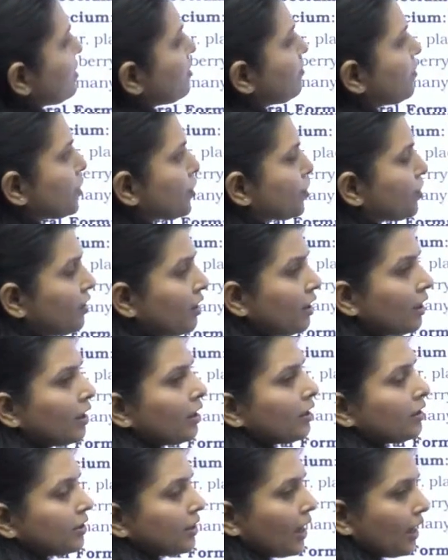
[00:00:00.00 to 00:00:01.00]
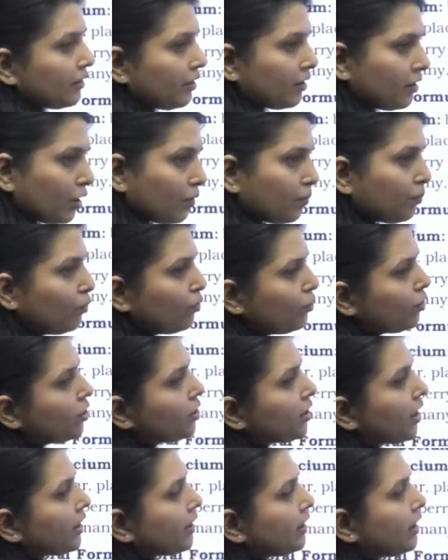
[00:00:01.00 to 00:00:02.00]
एस्टिवेशन ज्यादातर
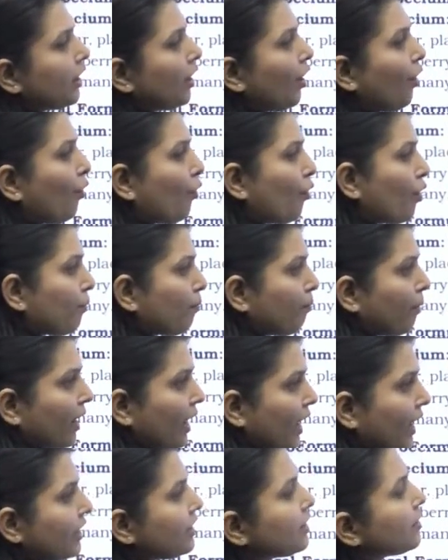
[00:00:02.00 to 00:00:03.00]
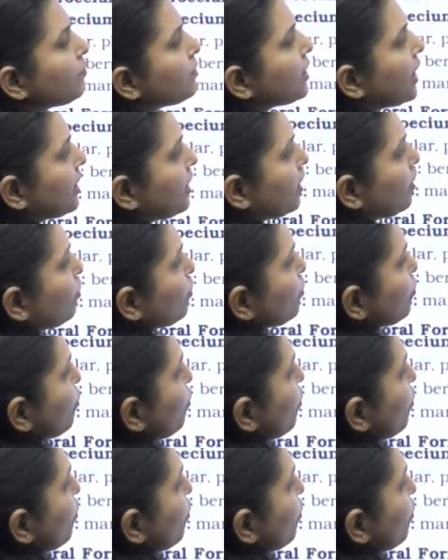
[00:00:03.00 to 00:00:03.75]
पूछी जाती है और बनाई जब जाती है तो